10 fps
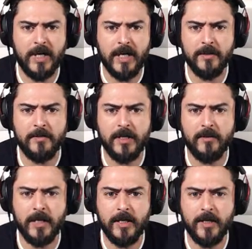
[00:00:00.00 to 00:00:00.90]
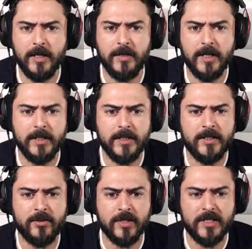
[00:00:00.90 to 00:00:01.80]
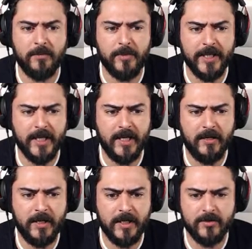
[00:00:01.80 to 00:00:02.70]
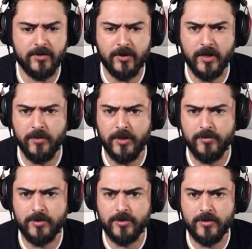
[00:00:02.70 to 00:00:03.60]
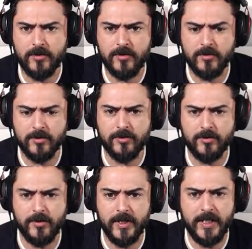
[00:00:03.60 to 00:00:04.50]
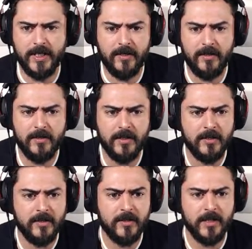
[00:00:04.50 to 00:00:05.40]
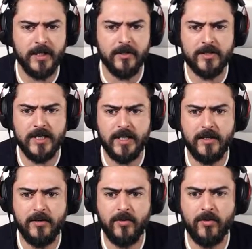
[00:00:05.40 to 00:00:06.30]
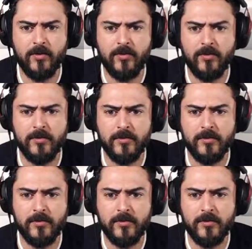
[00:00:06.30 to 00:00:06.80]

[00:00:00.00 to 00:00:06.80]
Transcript: Vale, vale, vale, vale, vale. Esto es la PDA, esto es lo que podemos construir. Y nos dan un